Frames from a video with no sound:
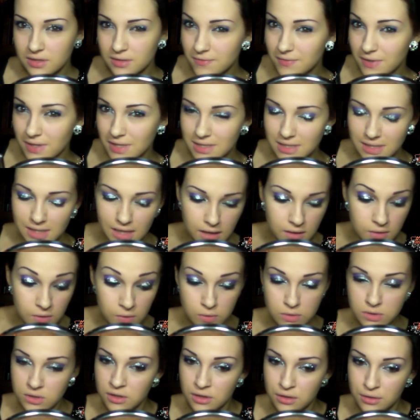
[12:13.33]
fa strano
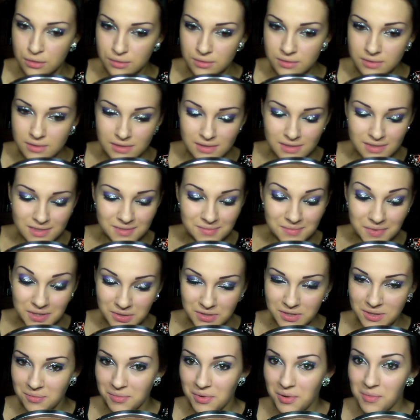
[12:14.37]
lo so metto
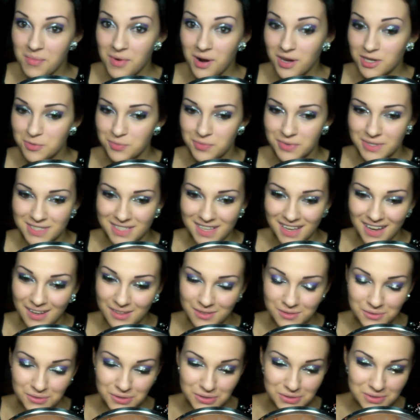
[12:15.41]
sempre un blush
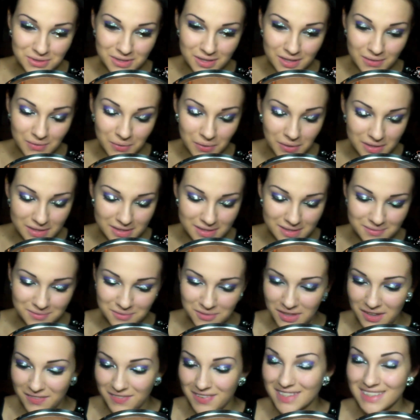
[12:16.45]
pescato di tutte le volte
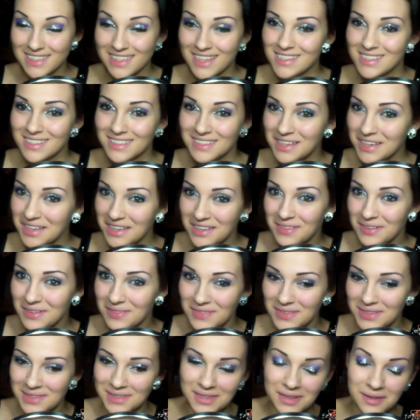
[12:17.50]
una fantasia che è
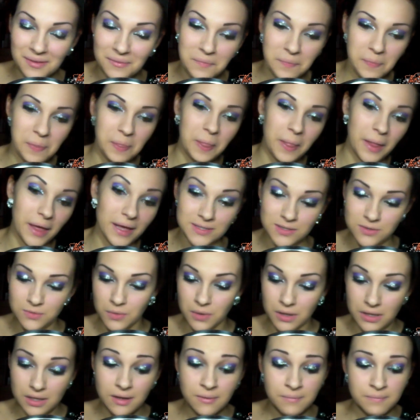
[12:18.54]
veramente
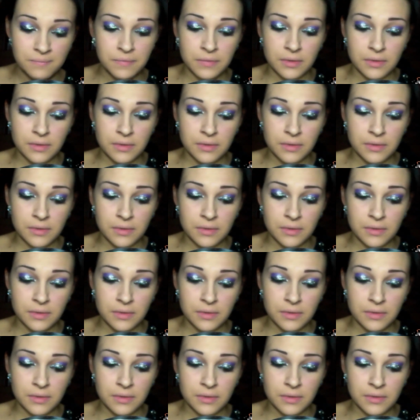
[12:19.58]
assurda